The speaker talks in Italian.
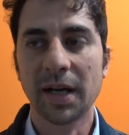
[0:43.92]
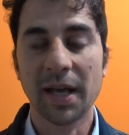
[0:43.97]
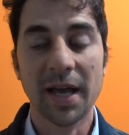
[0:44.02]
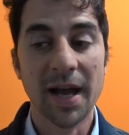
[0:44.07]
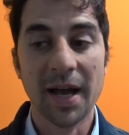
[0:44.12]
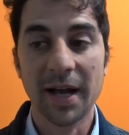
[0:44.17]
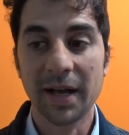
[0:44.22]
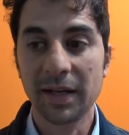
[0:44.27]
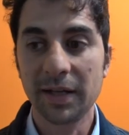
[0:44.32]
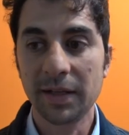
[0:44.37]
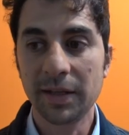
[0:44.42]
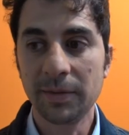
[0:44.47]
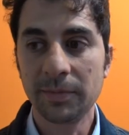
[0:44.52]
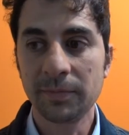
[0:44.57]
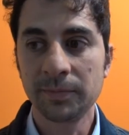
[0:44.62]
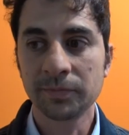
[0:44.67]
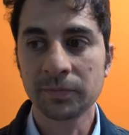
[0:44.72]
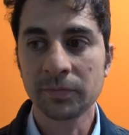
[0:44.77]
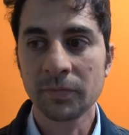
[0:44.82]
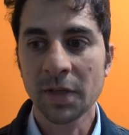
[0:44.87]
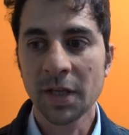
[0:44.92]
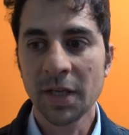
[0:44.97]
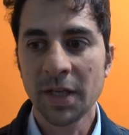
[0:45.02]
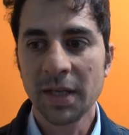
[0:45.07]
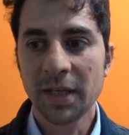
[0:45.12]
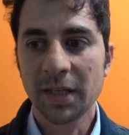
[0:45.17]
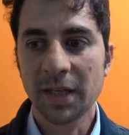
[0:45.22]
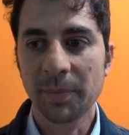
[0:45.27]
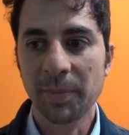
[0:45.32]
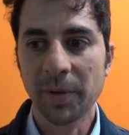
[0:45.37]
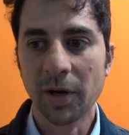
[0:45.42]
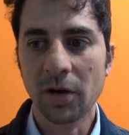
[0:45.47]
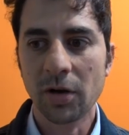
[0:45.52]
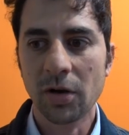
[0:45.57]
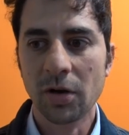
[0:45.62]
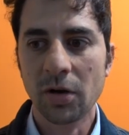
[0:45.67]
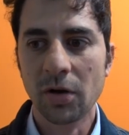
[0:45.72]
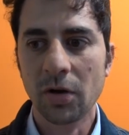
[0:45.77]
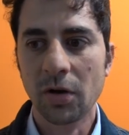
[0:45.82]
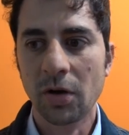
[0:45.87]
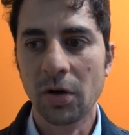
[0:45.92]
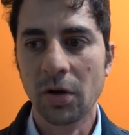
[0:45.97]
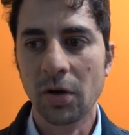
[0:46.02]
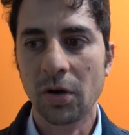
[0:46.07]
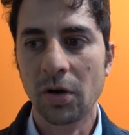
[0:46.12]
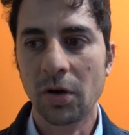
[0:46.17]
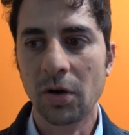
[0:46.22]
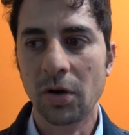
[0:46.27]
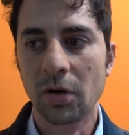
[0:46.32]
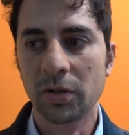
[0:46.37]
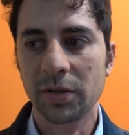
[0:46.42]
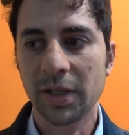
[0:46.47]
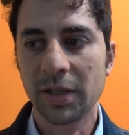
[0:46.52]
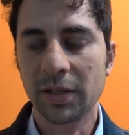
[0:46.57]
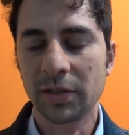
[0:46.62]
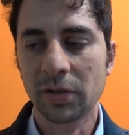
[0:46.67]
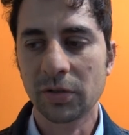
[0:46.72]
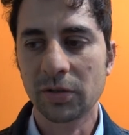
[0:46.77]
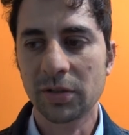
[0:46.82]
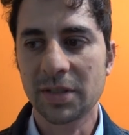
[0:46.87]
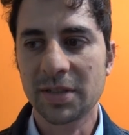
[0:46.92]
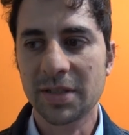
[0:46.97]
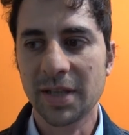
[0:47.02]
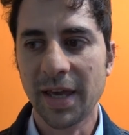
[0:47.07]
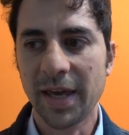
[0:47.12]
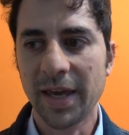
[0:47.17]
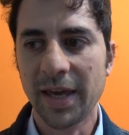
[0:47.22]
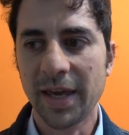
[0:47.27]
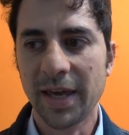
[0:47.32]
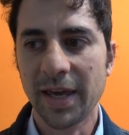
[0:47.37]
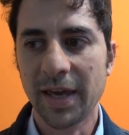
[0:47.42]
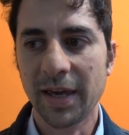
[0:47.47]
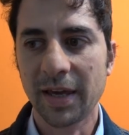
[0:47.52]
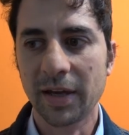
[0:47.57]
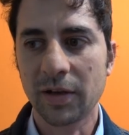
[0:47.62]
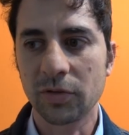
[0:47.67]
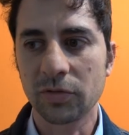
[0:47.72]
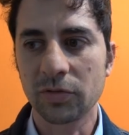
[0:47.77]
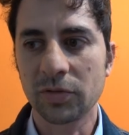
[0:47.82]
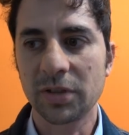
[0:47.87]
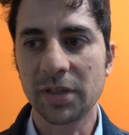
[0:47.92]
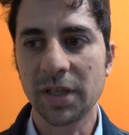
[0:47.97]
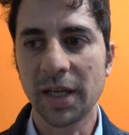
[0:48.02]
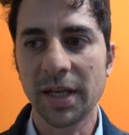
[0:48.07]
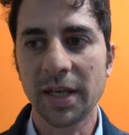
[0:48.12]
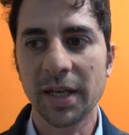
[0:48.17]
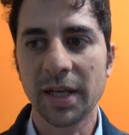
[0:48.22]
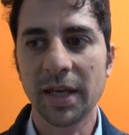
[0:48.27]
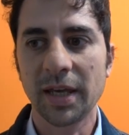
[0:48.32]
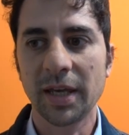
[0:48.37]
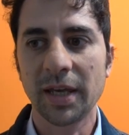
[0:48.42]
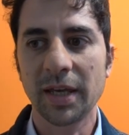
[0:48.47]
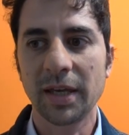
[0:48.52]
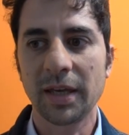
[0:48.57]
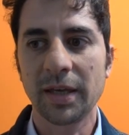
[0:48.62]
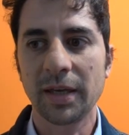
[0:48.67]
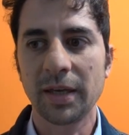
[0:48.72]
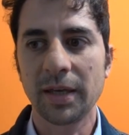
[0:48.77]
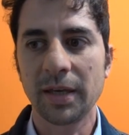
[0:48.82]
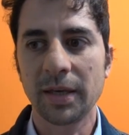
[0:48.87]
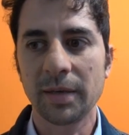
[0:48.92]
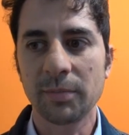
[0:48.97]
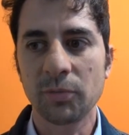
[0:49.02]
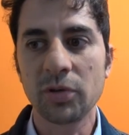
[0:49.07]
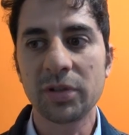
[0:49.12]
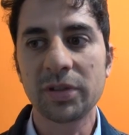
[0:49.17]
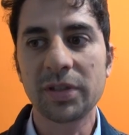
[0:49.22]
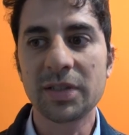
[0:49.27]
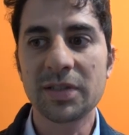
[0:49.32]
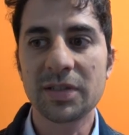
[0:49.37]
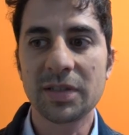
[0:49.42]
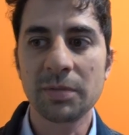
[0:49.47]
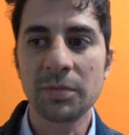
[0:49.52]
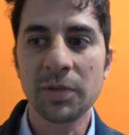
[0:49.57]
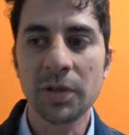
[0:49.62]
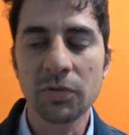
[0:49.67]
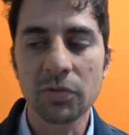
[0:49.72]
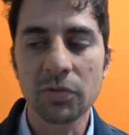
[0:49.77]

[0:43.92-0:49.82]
reale che però dentro di sé contiene moltissimi